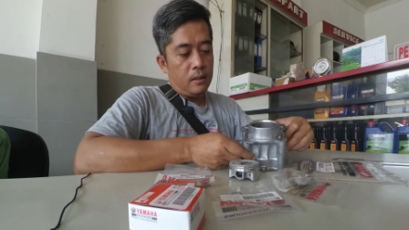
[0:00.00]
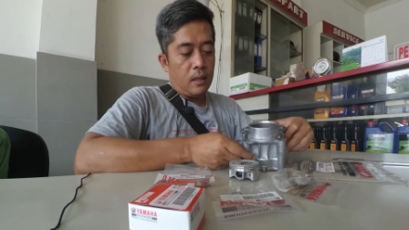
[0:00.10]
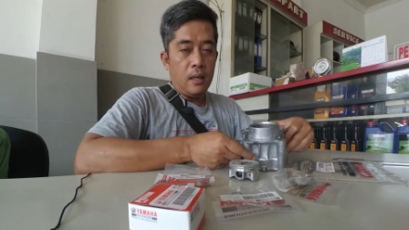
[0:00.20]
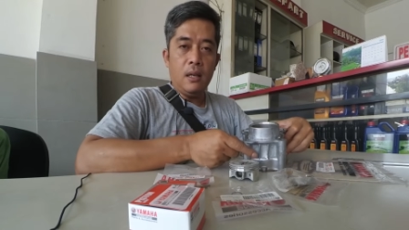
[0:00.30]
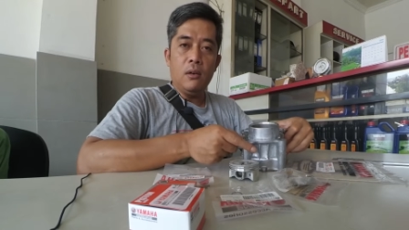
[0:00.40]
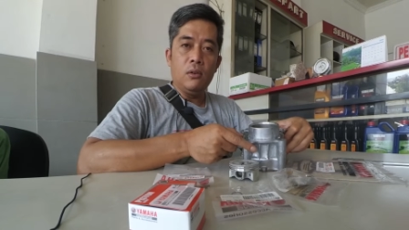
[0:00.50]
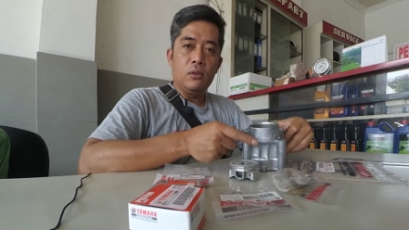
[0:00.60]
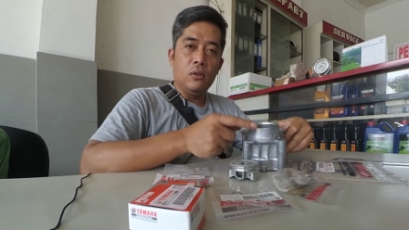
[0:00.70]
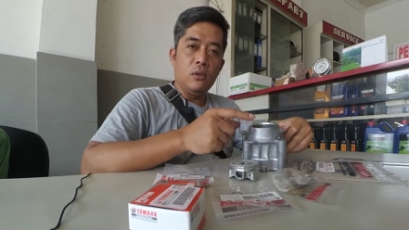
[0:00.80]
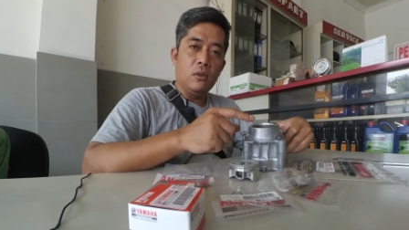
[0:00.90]
jadi
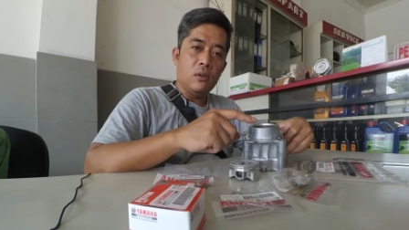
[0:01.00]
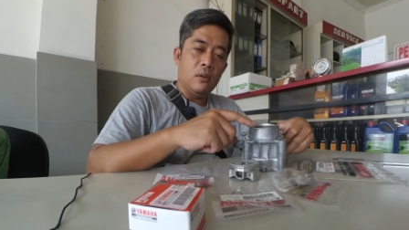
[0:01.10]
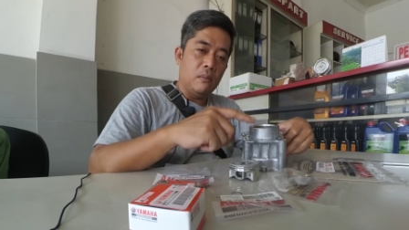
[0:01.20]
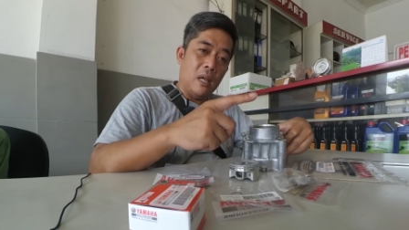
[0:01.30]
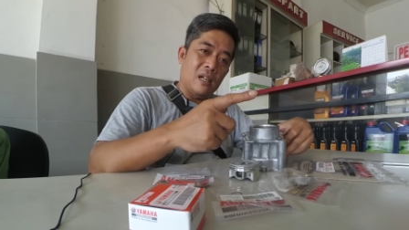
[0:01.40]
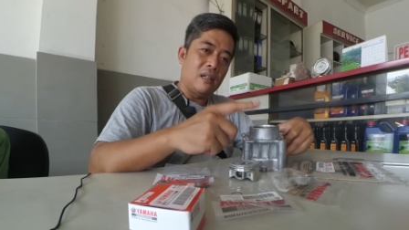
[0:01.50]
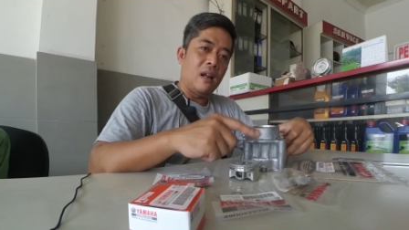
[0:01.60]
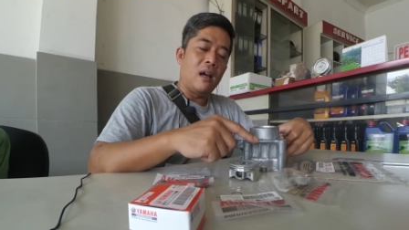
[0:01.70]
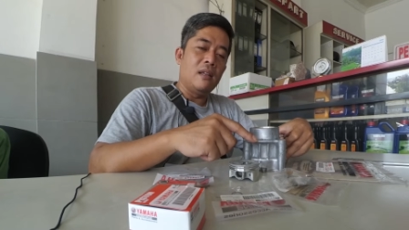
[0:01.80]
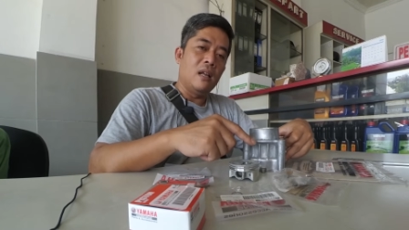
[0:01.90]
untuk biar
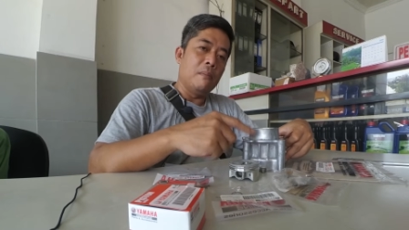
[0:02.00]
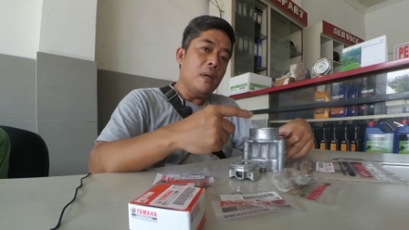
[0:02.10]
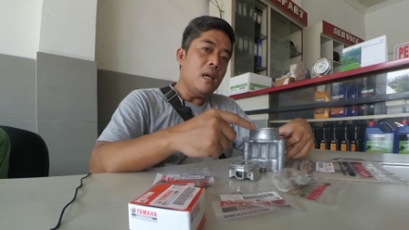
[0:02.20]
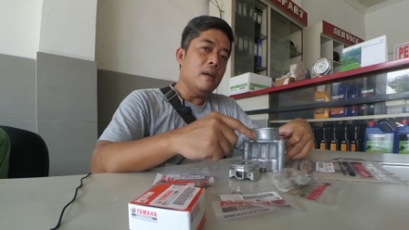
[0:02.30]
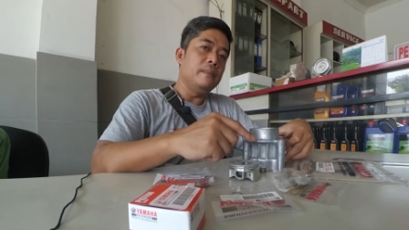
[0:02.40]
tenaganya lebih